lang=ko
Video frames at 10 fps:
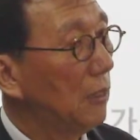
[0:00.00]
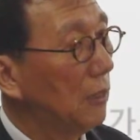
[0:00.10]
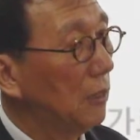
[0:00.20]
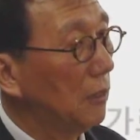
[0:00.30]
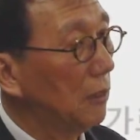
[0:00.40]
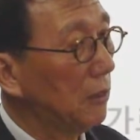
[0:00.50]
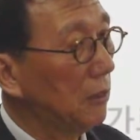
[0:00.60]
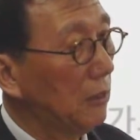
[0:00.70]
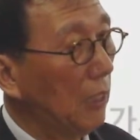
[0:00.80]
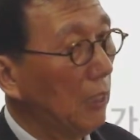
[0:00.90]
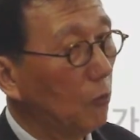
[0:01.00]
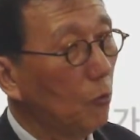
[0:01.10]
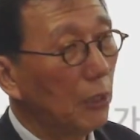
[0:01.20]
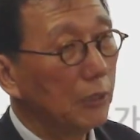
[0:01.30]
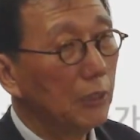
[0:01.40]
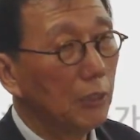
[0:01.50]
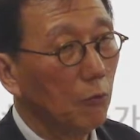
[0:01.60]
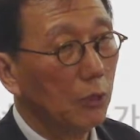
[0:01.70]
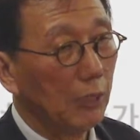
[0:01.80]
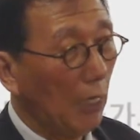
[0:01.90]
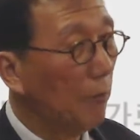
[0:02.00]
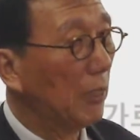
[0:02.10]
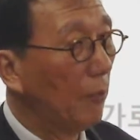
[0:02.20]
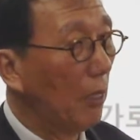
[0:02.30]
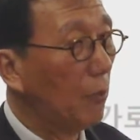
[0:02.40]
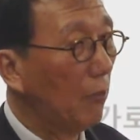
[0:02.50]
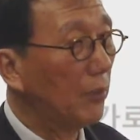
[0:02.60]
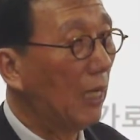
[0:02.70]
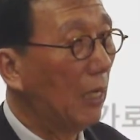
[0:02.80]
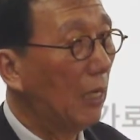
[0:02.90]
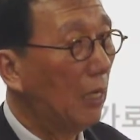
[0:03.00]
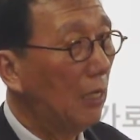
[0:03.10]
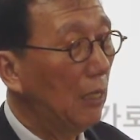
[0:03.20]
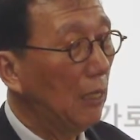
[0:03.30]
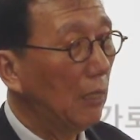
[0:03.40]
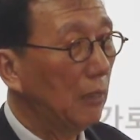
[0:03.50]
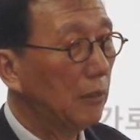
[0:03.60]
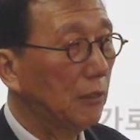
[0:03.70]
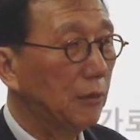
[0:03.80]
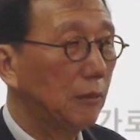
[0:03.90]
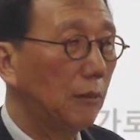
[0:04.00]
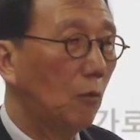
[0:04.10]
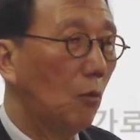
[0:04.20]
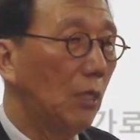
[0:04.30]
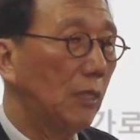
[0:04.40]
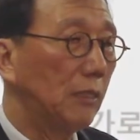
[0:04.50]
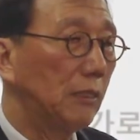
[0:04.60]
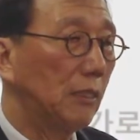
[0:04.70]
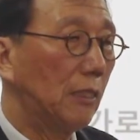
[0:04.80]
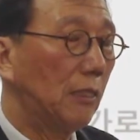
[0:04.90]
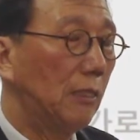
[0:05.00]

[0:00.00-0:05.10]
그 세계 투명성 기구에서 해마다 발표합니다. 그래서 원래 이제